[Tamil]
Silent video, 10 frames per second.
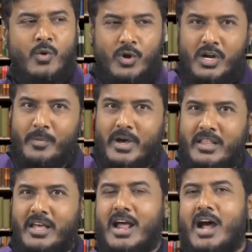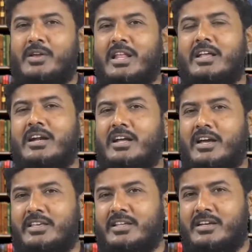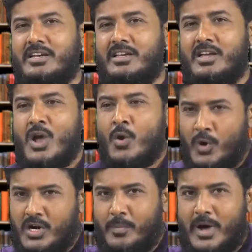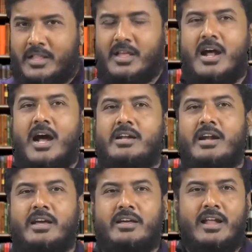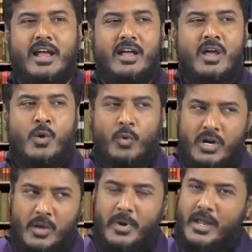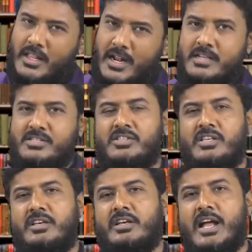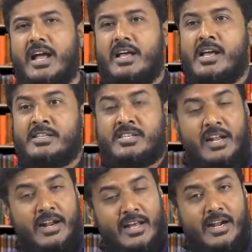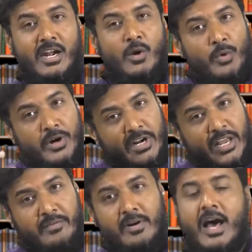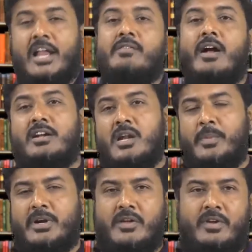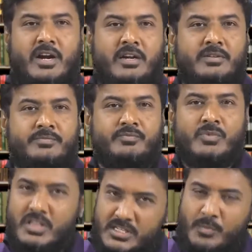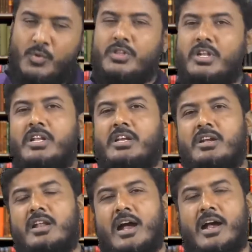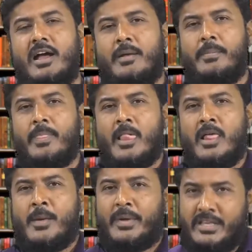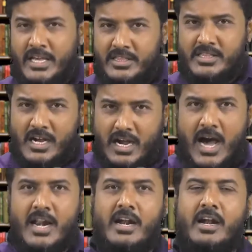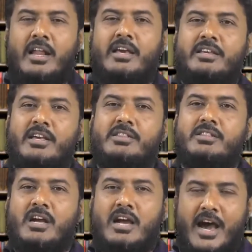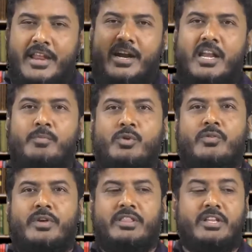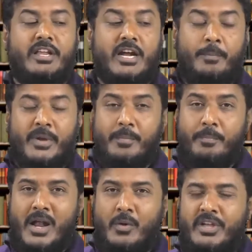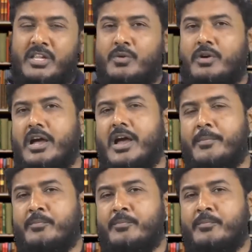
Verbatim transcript: ஒன்றை மாதிரி தான் நானும் எனக்கு ரெண்டு கை இருக்குது ஒன்றை மாதிரி தான் நானும் நடக்கிறேன் ஒன்றை மாதிரி தான் நானும் சிந்திக்கிறேன் சில இடங்களில் ஒன்றை விட அறிவாற்றல் பெற்றவர்கள் இந்த சமூகத்தில் இருக்கின்றாங்க அப்புறம் எந்த காரணங்களை எந்த காரியங்களை முன்வைத்து நீங்கள் பிறப்பால் உயர்ந்தவங்க